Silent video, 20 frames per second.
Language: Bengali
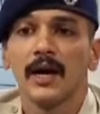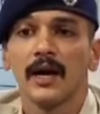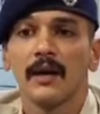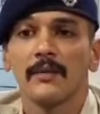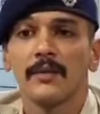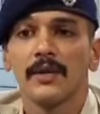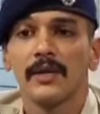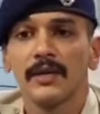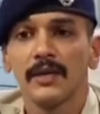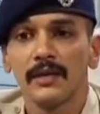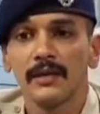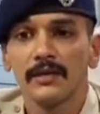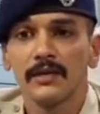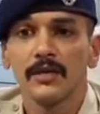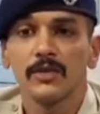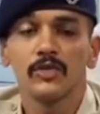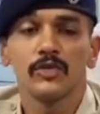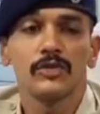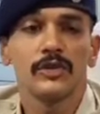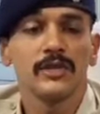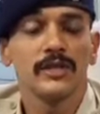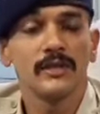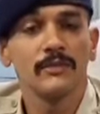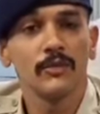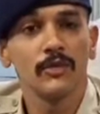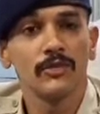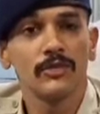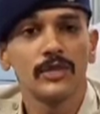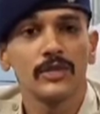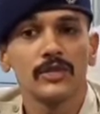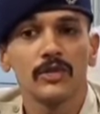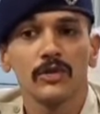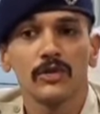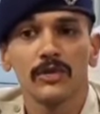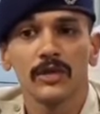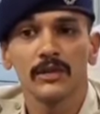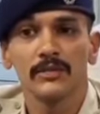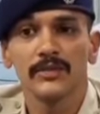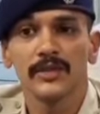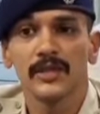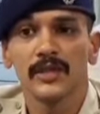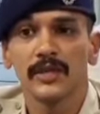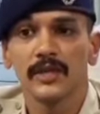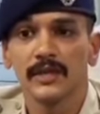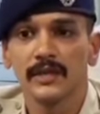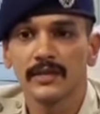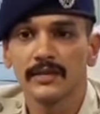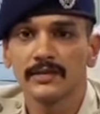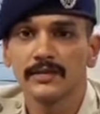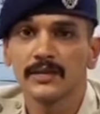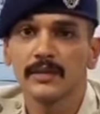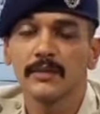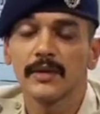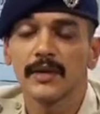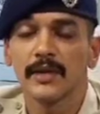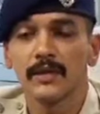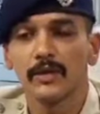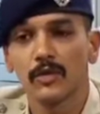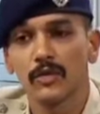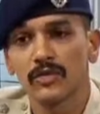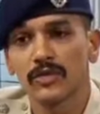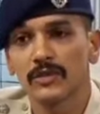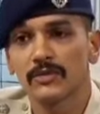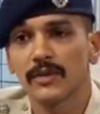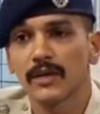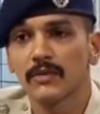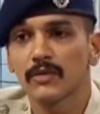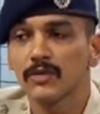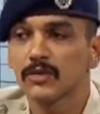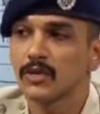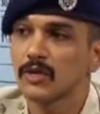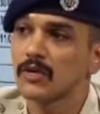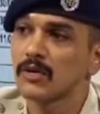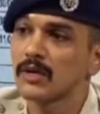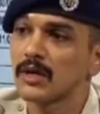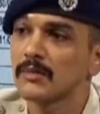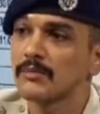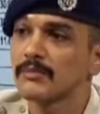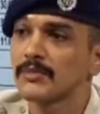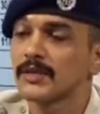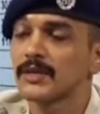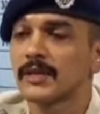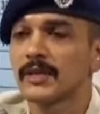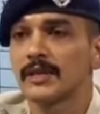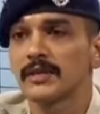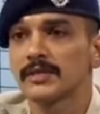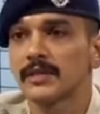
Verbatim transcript: আগামী কিছু দিনের মধ্যে যখন আমরা সবাইকে ধরতে পারবো তখন আপনি